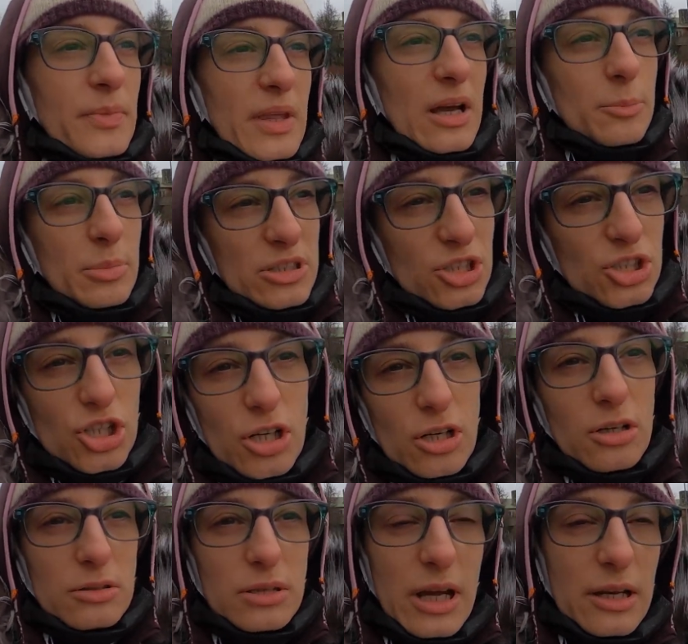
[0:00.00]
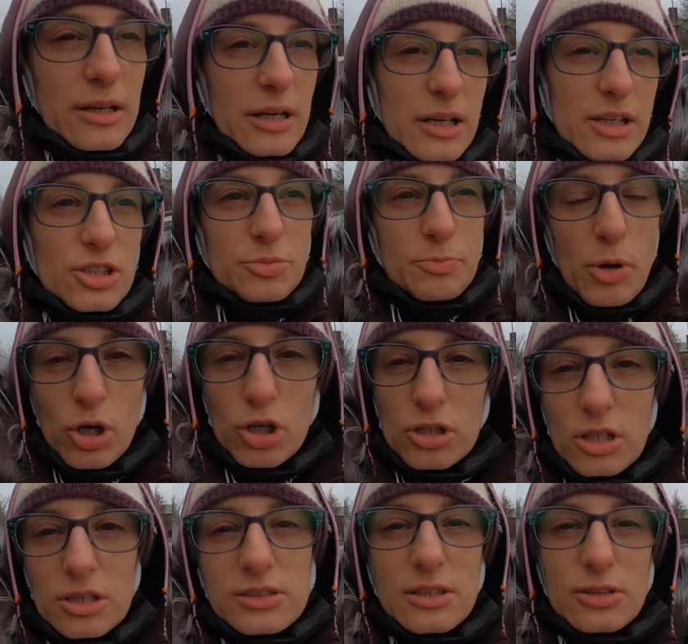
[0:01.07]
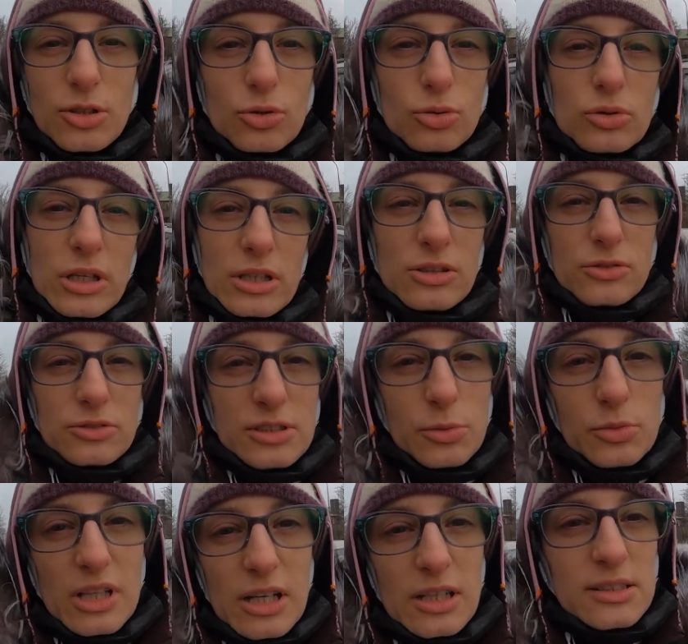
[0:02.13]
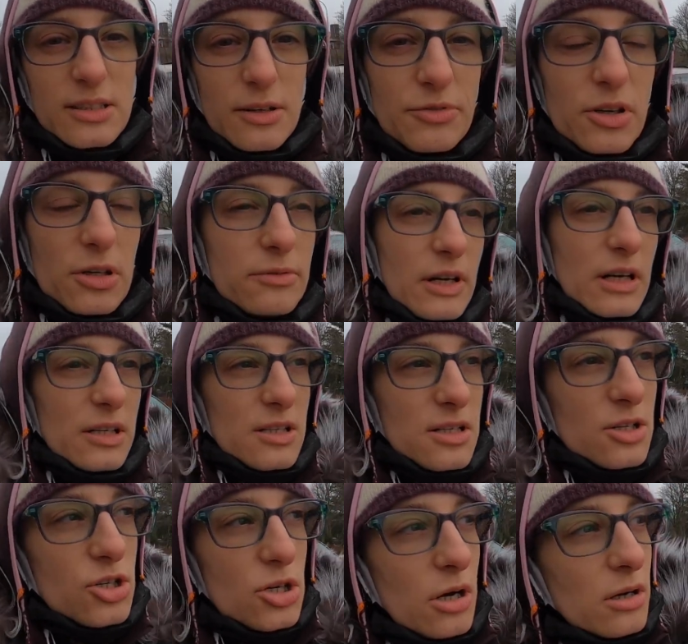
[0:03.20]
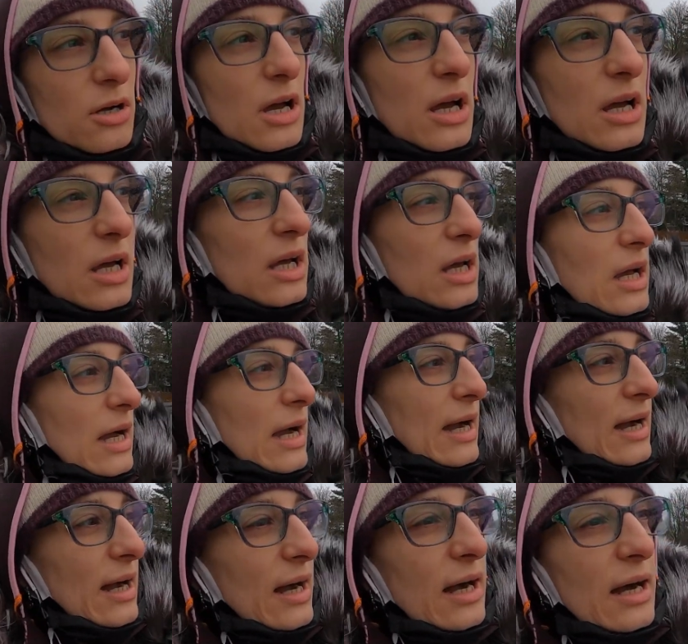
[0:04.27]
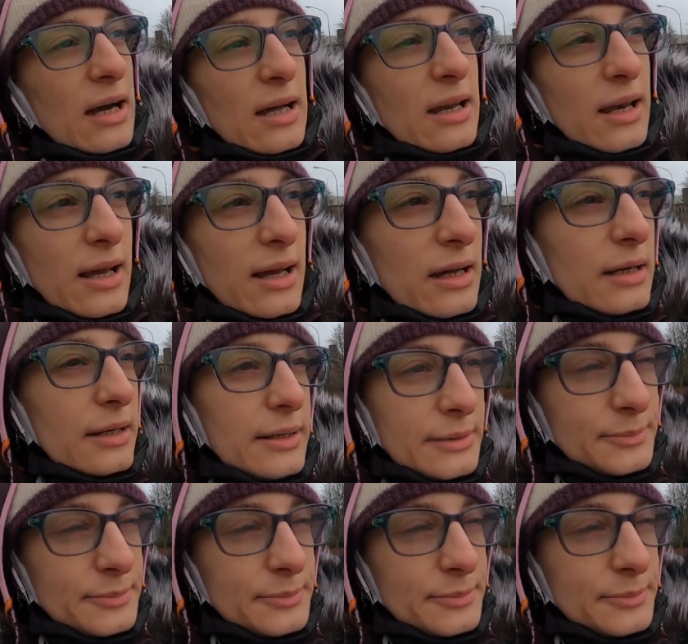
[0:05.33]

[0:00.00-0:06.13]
jak będziecie oglądali jakieś prognozy, to tutaj to są takie zawirowania, że szok. Ale,